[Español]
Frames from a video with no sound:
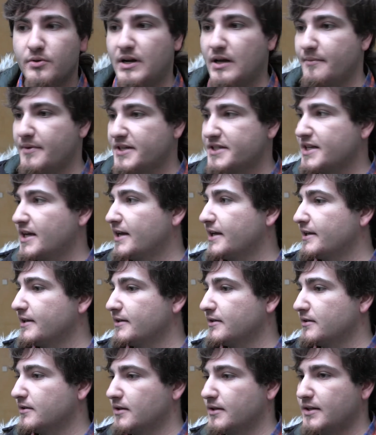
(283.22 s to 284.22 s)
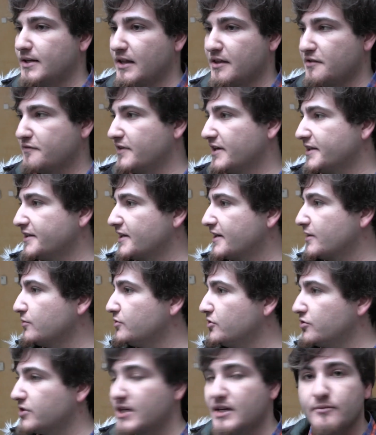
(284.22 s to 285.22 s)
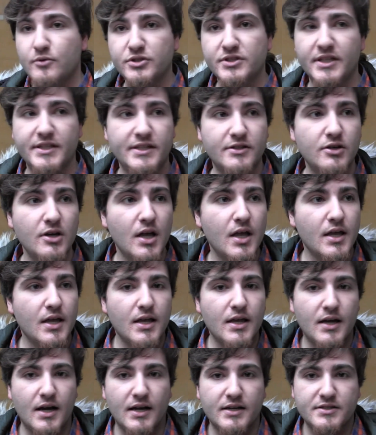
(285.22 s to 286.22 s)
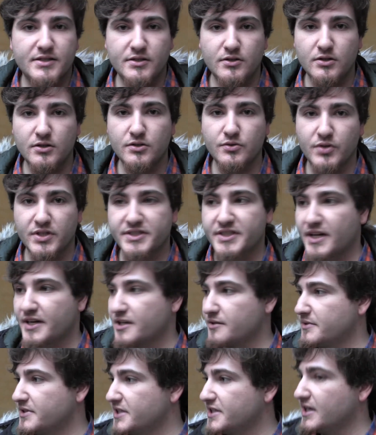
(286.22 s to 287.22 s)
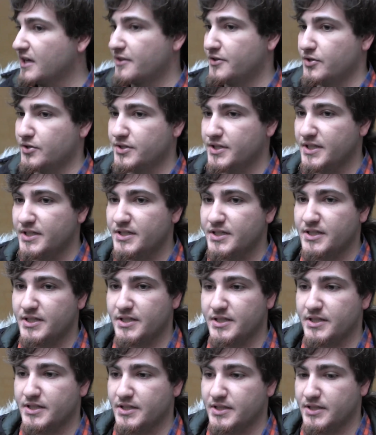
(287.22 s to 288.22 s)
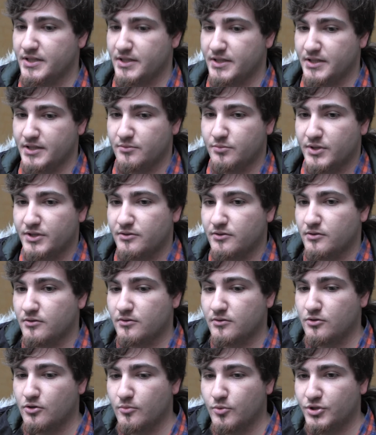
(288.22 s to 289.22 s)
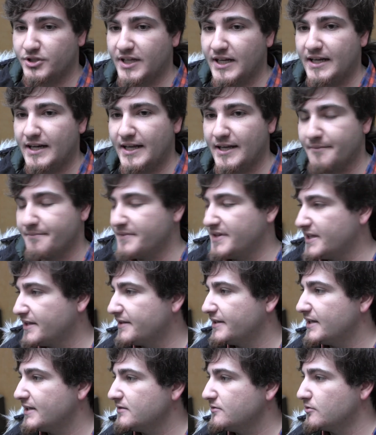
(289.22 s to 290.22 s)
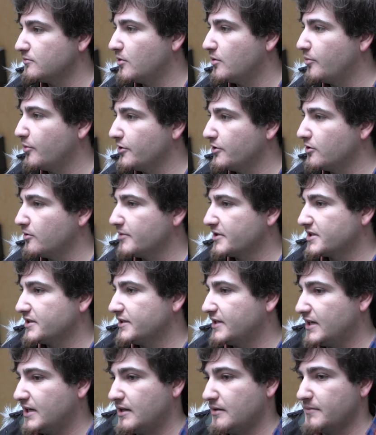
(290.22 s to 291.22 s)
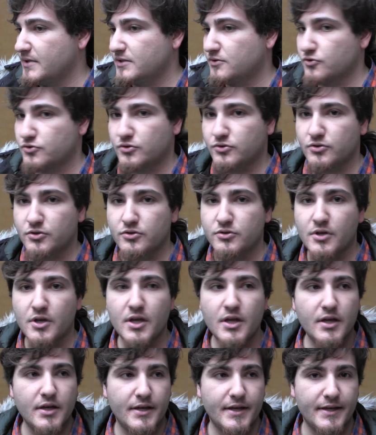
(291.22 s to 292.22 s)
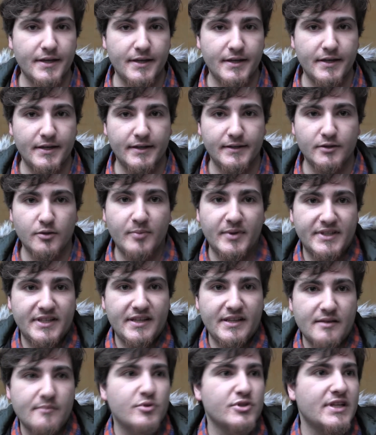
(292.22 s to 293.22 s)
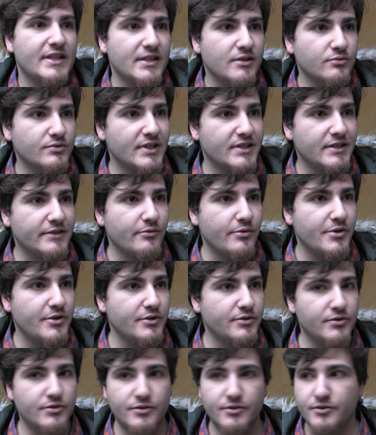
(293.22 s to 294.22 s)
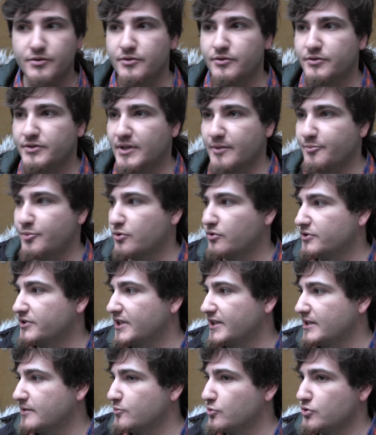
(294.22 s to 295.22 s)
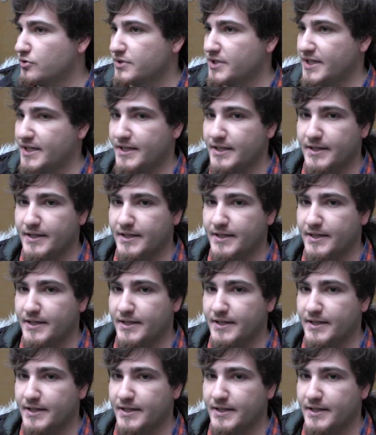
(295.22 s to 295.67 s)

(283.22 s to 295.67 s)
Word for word: sobre la mesa eh, en, las diferentes reuniones que hemos tenido han sido nuestras reivindicaciones y, bueno, como tal, enmiendas no hemos podido presentar. Además, nosotros no pertenecemos a ninguna institución, no, tampoco tenemos,